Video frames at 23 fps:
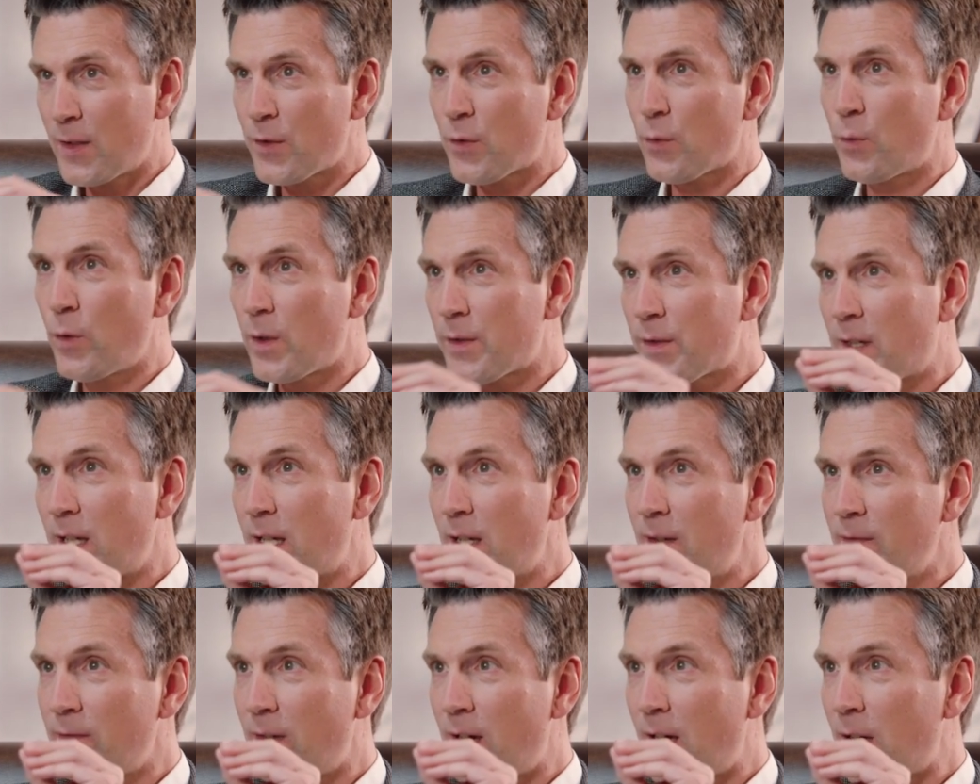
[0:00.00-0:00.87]
ganz kurz
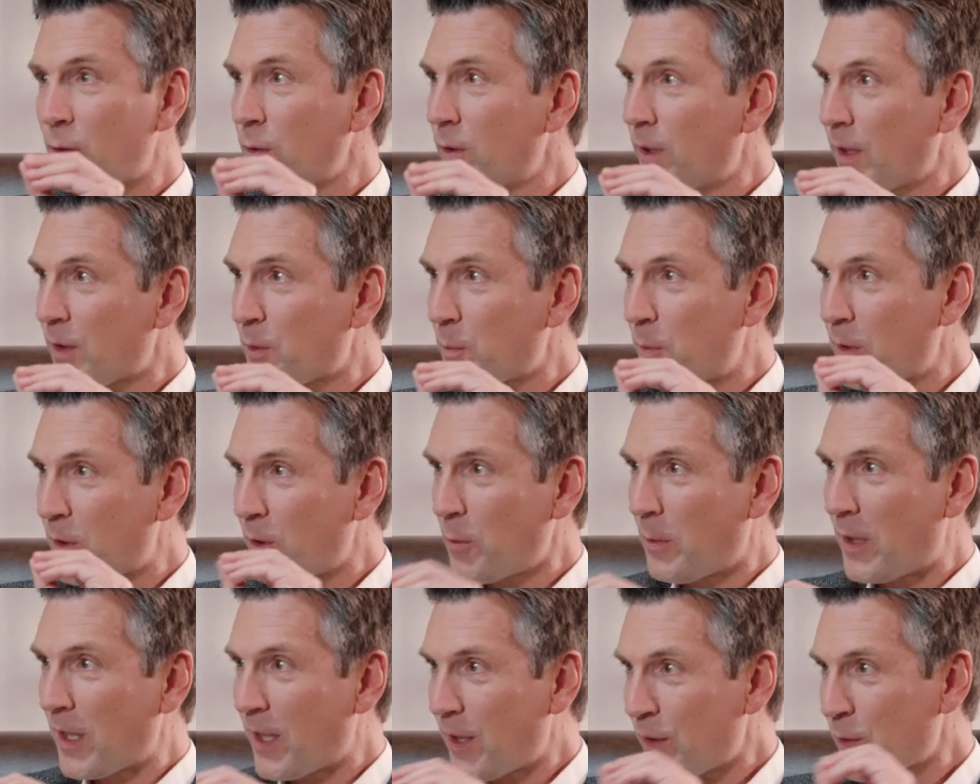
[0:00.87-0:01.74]
Gegenwart und jetzt
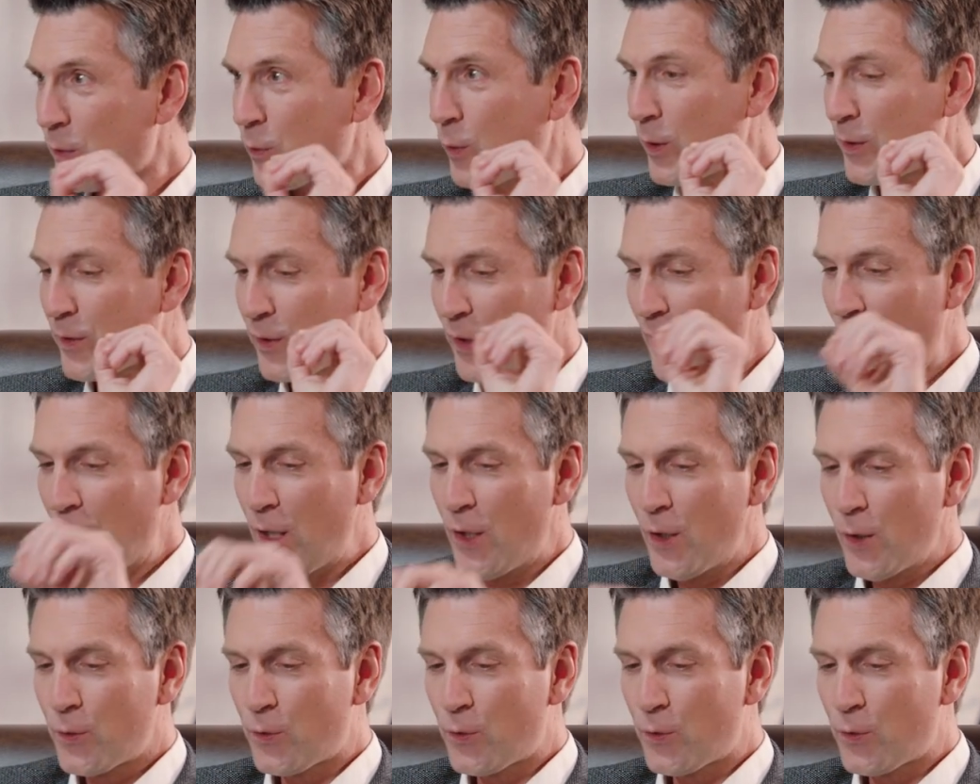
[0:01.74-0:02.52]
bitte nochmal ganz kurz